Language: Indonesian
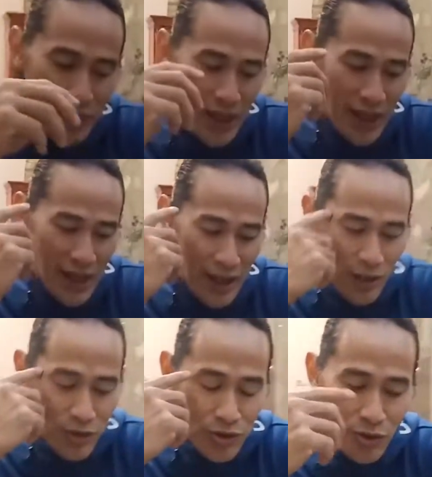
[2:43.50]
nah
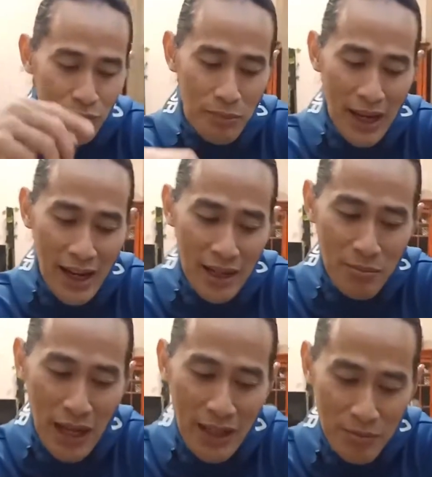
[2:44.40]
kalau untuk makan
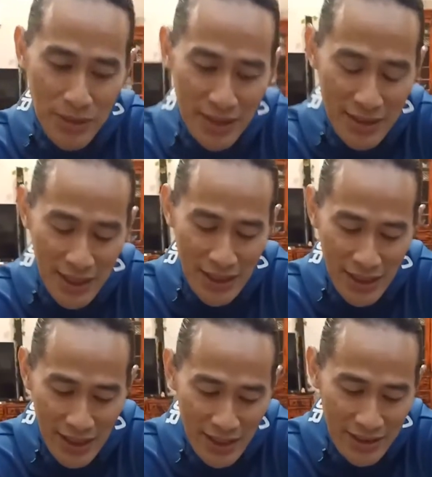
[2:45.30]
malamnya saya
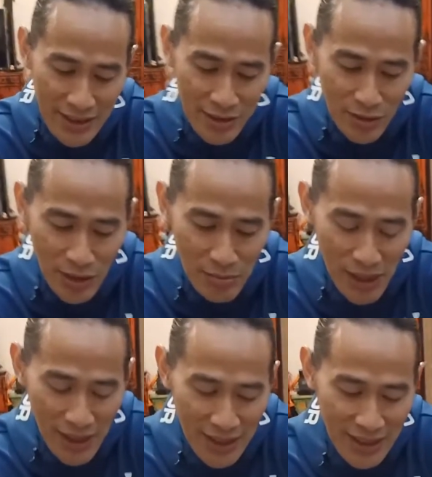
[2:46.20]
kadang-kadang saya suka
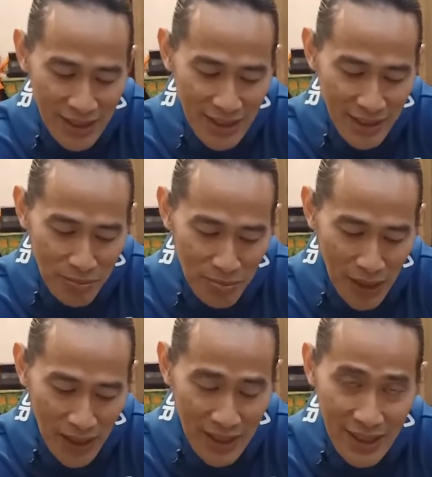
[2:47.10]
makan
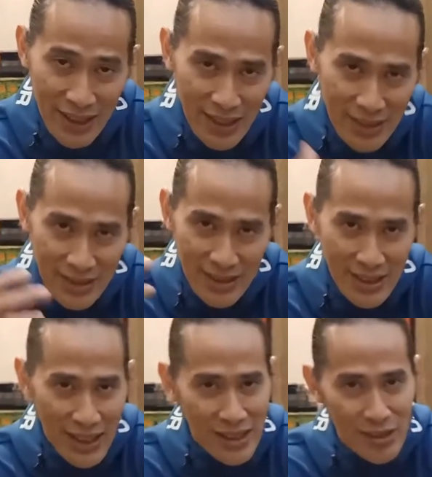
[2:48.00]
makanan karena saya
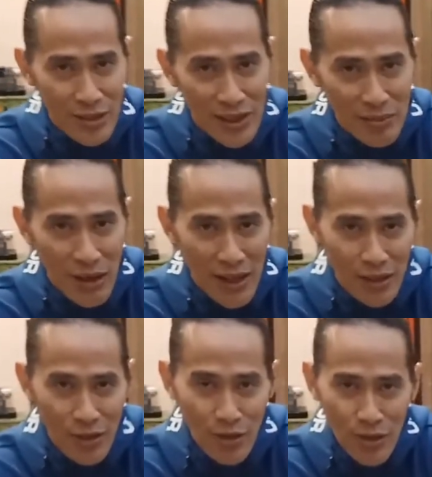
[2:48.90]
tinggalnya juga di
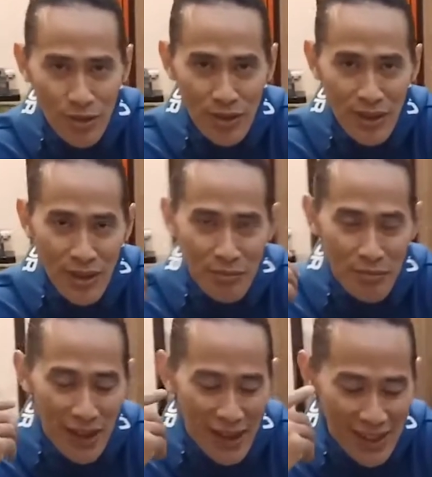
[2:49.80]
Bandung
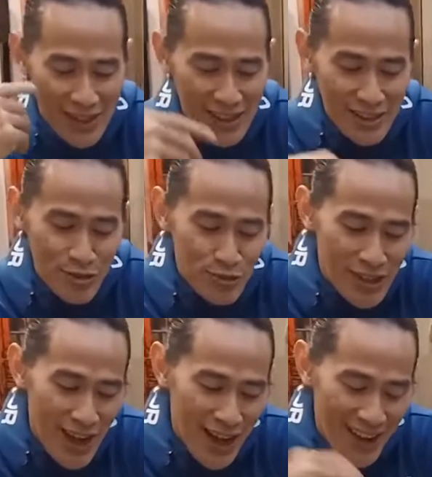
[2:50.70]
makanannya
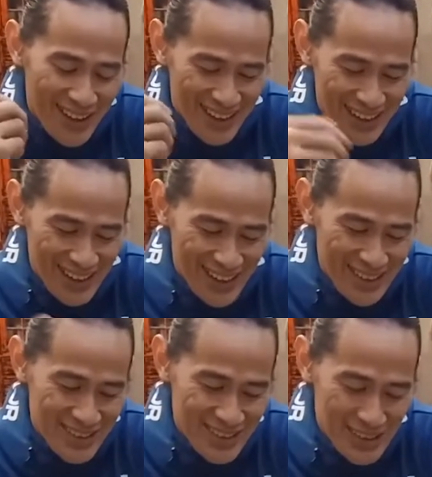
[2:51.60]
Sunda
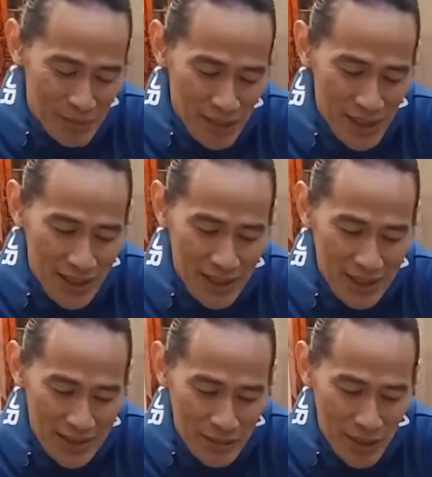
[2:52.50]
kadang-kadang saya sering makan
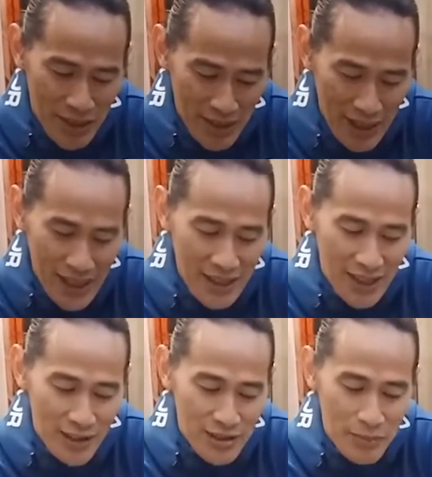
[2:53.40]
nasi merah
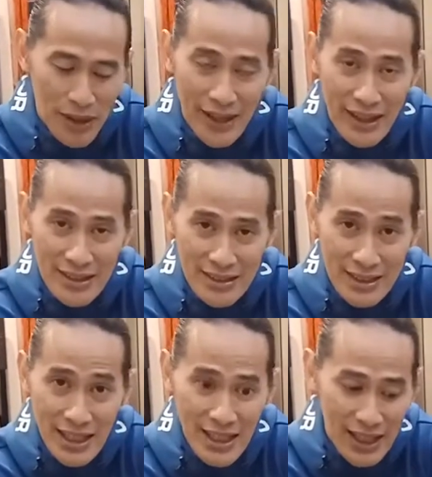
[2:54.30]
lalu saya pakai
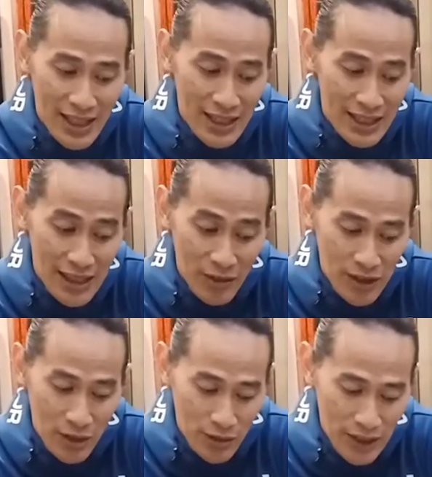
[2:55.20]
lenca kadang ada
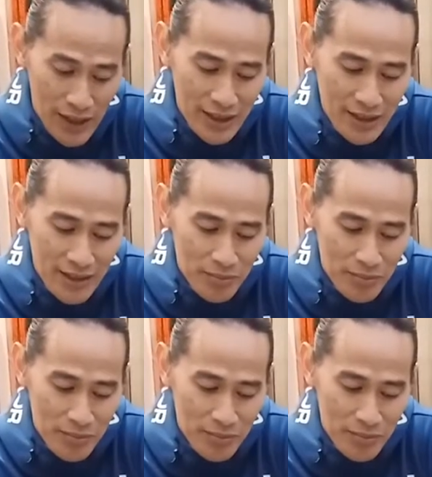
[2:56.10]
daun-daunan